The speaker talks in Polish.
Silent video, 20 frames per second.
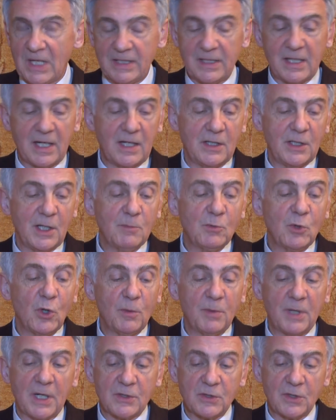generalnemu
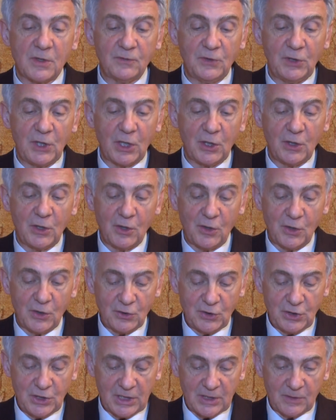obrazowi tego
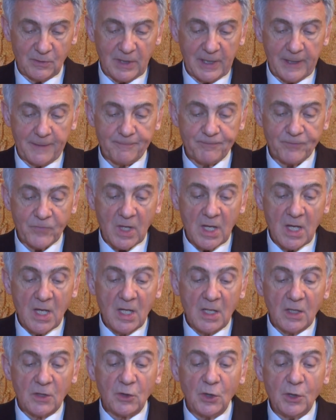dzieła.
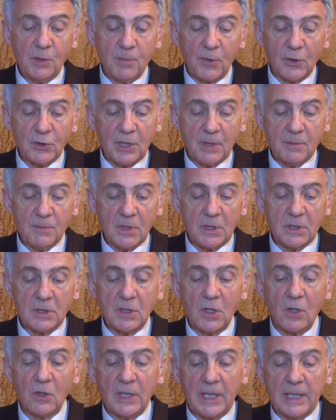No i potem
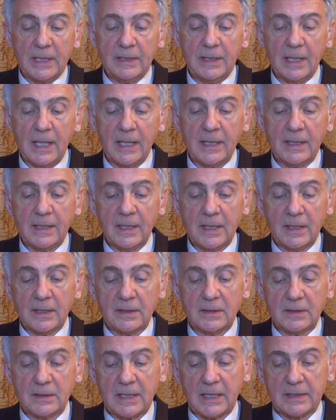kolejna
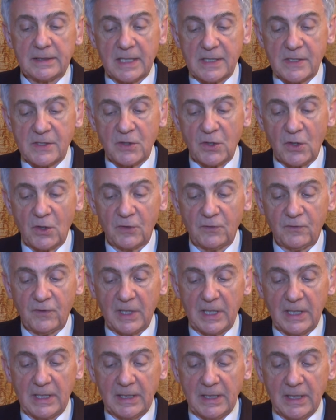
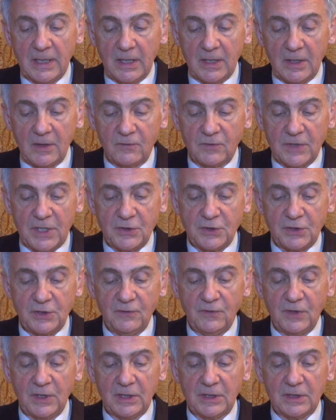katastrofa,
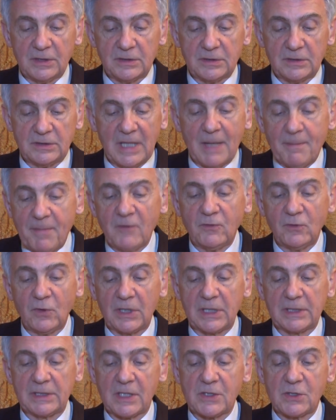właściwie na
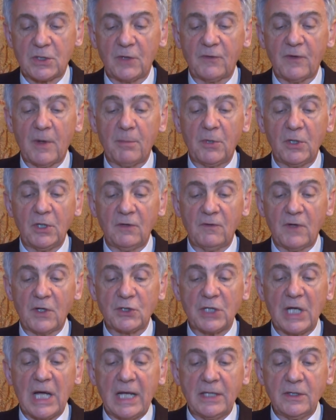pewno katastrofa,
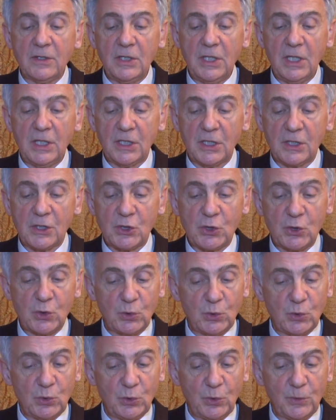ponieważ Annie
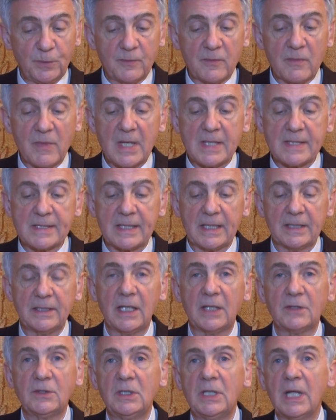Zu, z
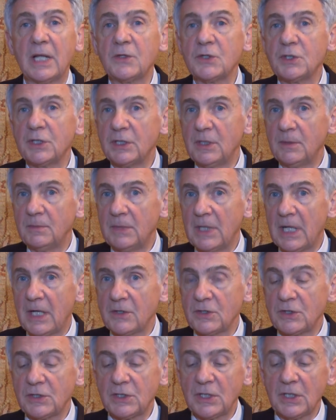Kanady, lat
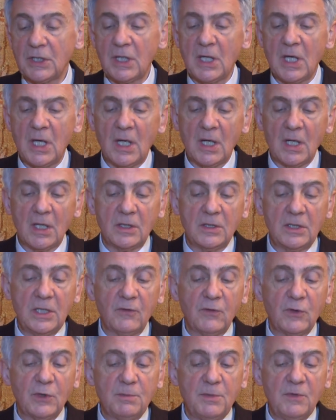17,
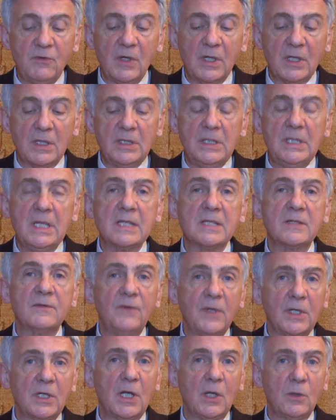niewątpliwie
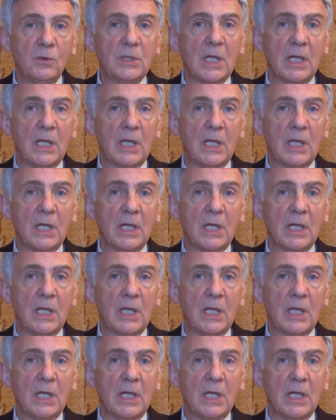niezwykle